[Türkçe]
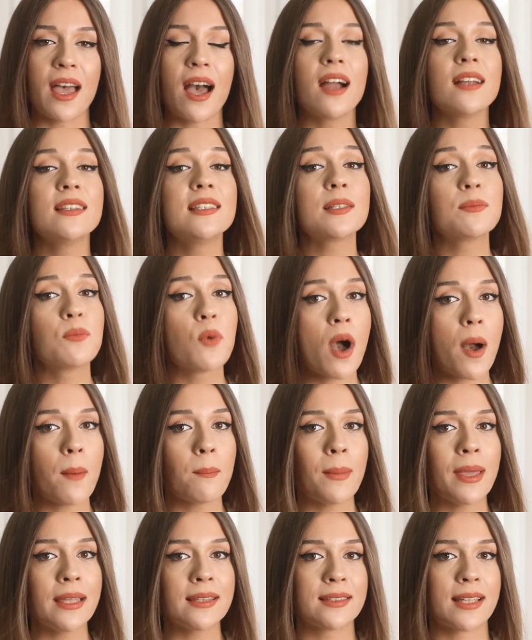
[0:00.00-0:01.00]
Artık
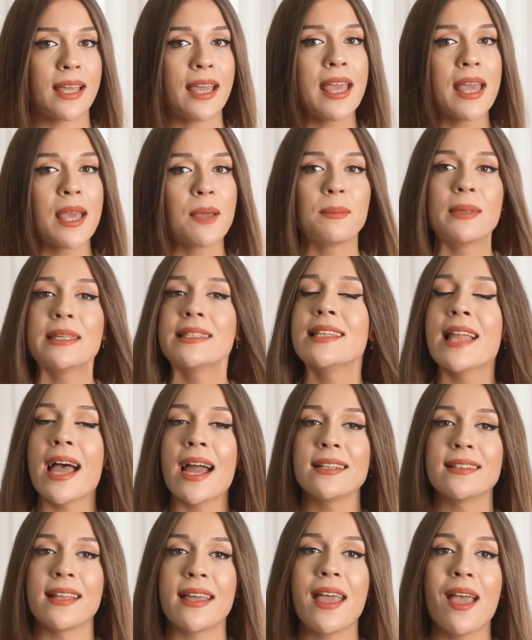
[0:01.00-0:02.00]
Muhammed de
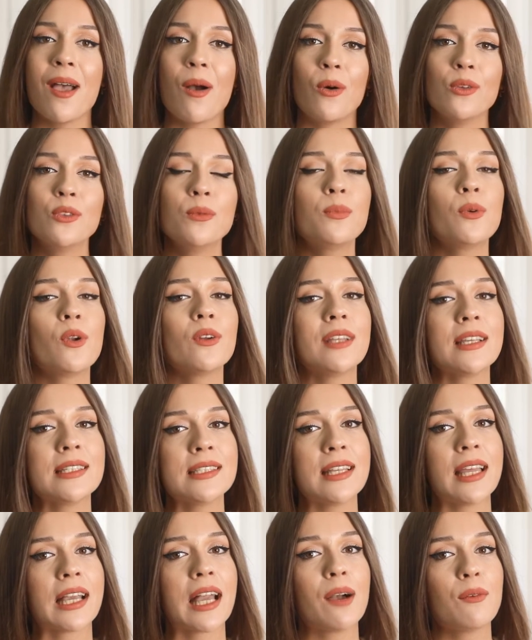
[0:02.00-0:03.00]
bizler de onun
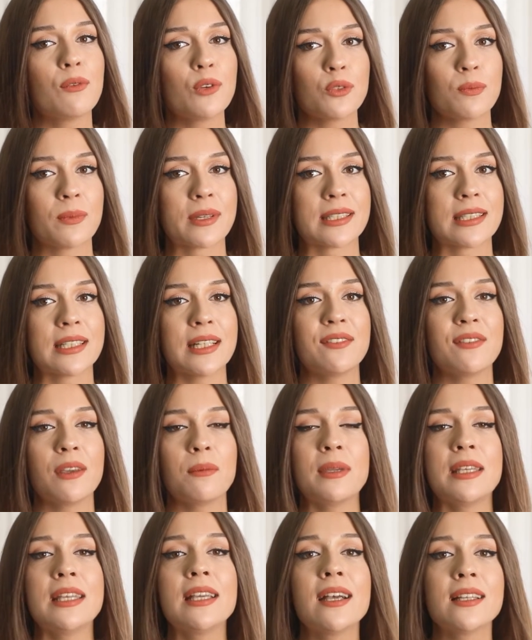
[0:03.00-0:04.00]
protezine kavuşması ve
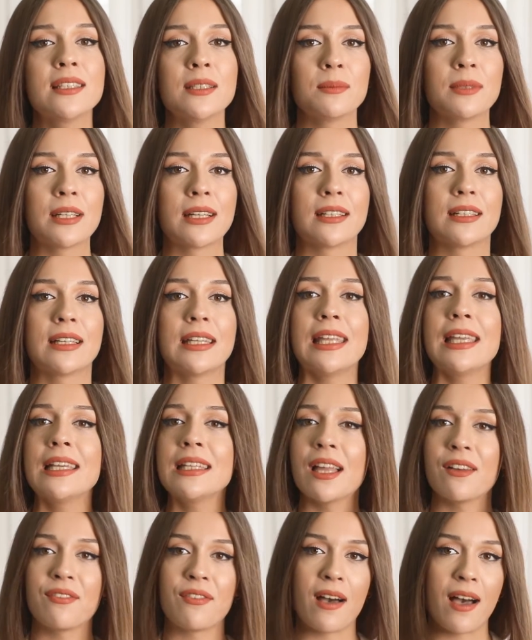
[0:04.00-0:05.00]
minik adımlarını
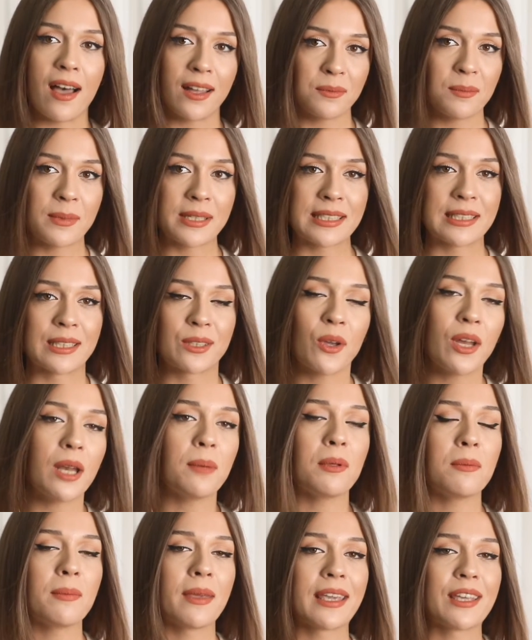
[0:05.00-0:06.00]
ilk defa atmasını
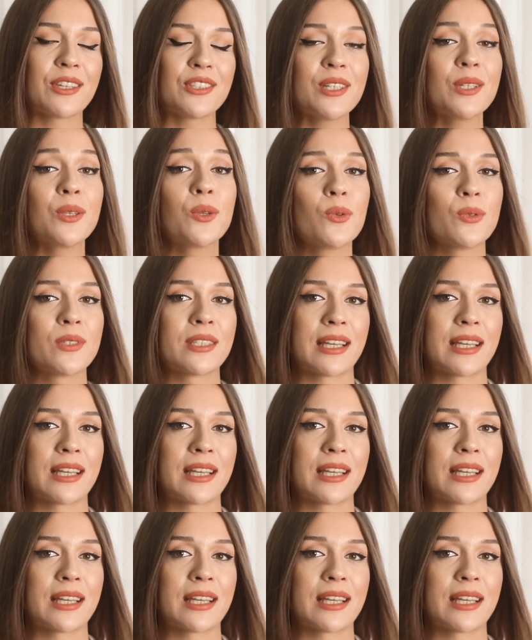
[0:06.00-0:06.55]
görebilmek için gün